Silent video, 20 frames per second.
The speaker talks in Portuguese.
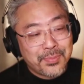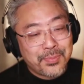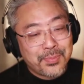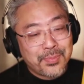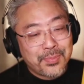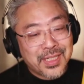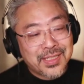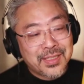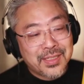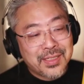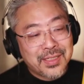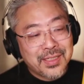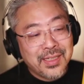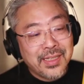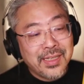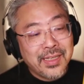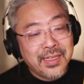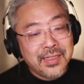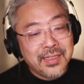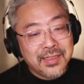
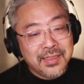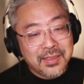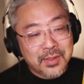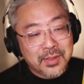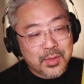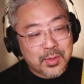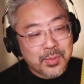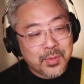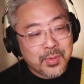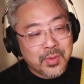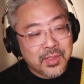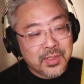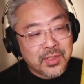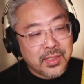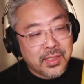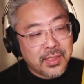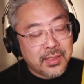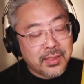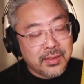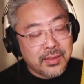prateleira, na sua
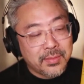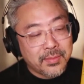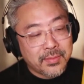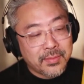biblioteca.